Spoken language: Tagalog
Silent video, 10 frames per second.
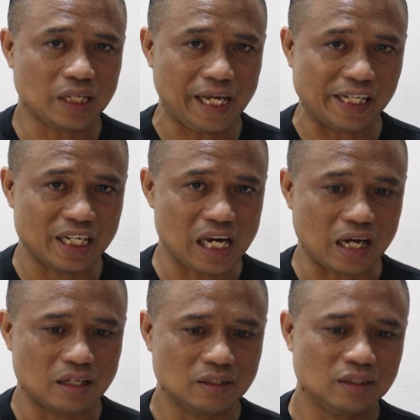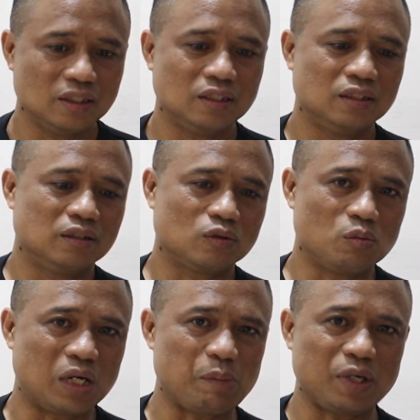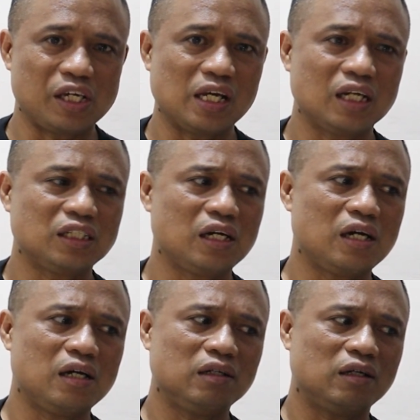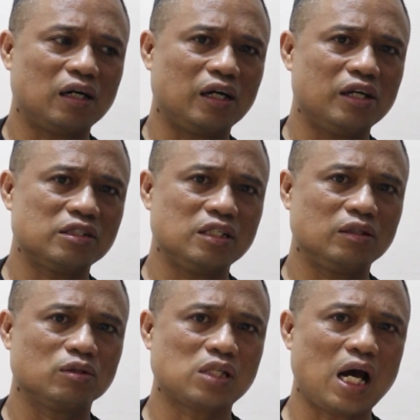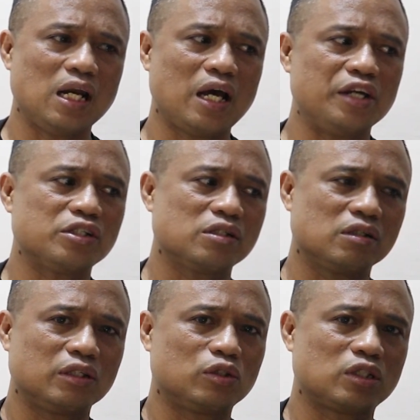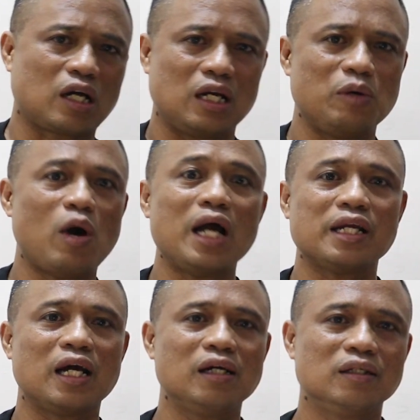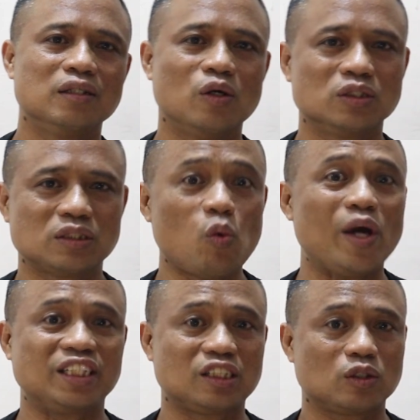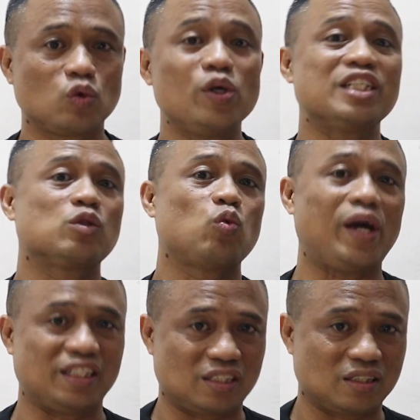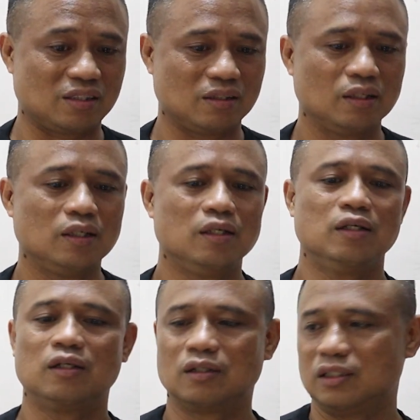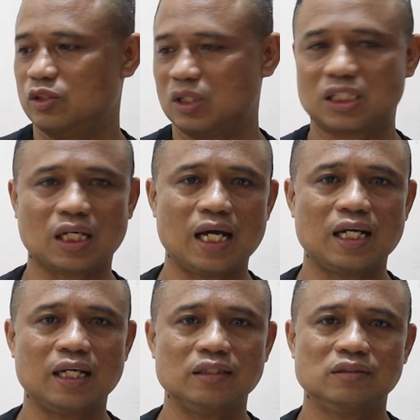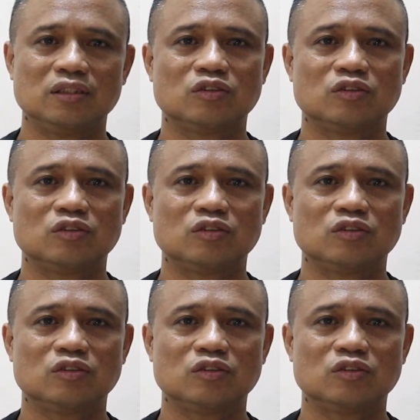na area. Kung makipagira siya against dito sa Allies, dito sa kaliwa niya, sa west to his west, yung nasa kanan,